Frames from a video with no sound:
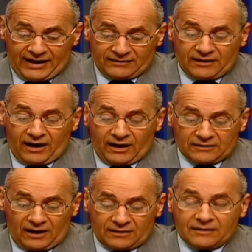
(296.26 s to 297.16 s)
أنت
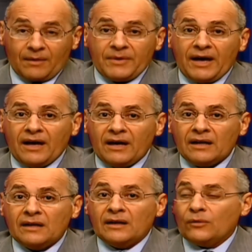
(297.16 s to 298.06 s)
غدرت بها
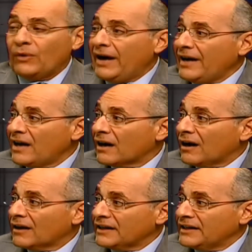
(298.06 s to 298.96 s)
وهي
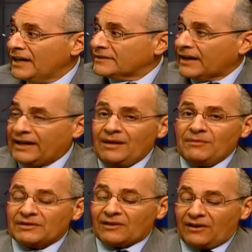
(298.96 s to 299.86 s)
قرينتك
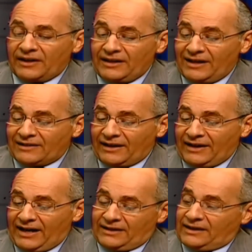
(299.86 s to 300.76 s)
كلمة قرينتك
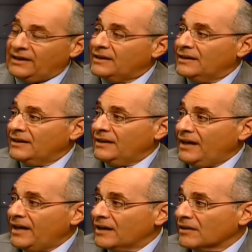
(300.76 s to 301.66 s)
يعني
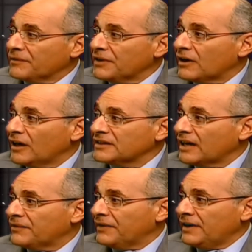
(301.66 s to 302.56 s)
هي
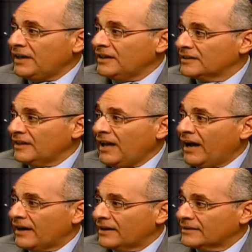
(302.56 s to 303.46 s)
رفيقتك في رحلة
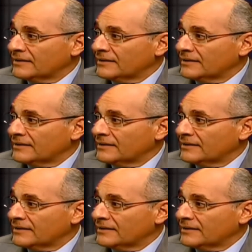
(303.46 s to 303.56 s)
الحياة